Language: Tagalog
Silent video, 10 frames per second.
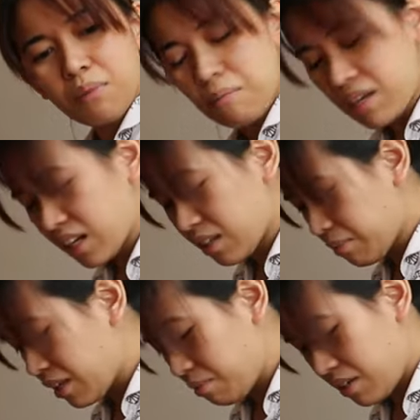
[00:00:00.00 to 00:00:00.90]
babalik ka
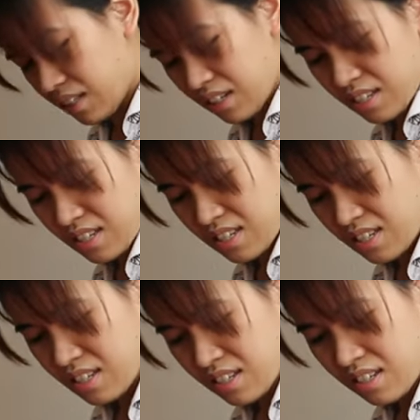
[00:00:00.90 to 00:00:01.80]
ng Pilipinas.
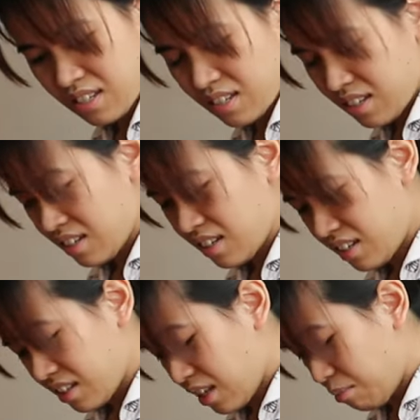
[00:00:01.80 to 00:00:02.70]

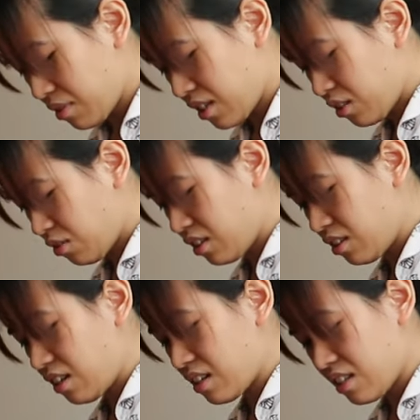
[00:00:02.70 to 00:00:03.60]
Tapos, ito
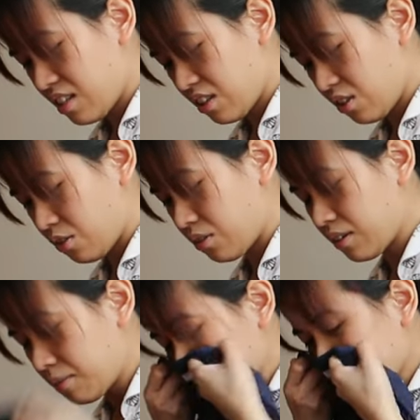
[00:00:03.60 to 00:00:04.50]
rin dress din to.
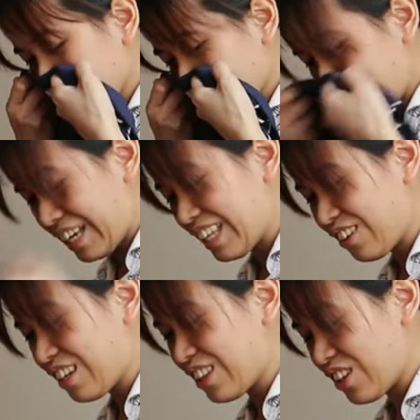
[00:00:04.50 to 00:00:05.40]
Ay,
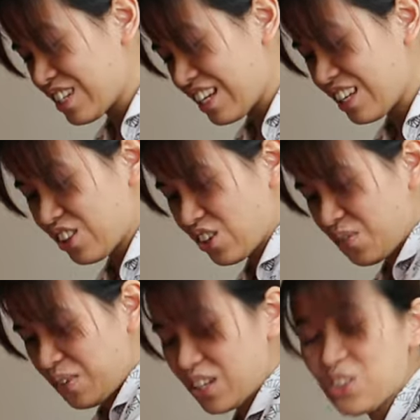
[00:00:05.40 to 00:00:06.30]
ito rin to. Isa rin
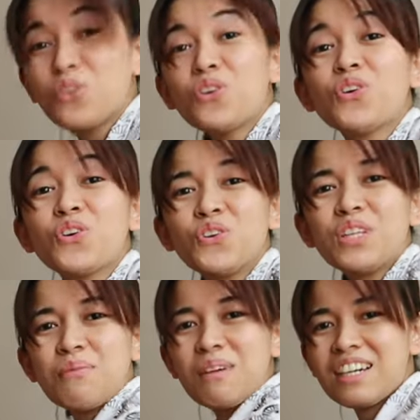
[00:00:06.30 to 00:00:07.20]
to. Pinantulog ko
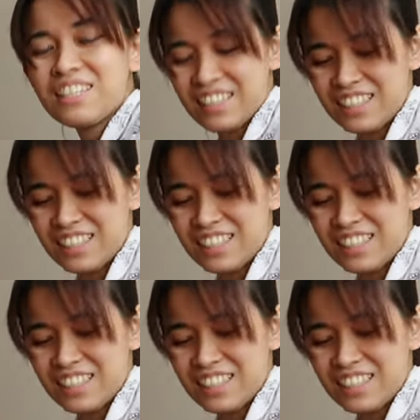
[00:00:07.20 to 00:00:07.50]
naman.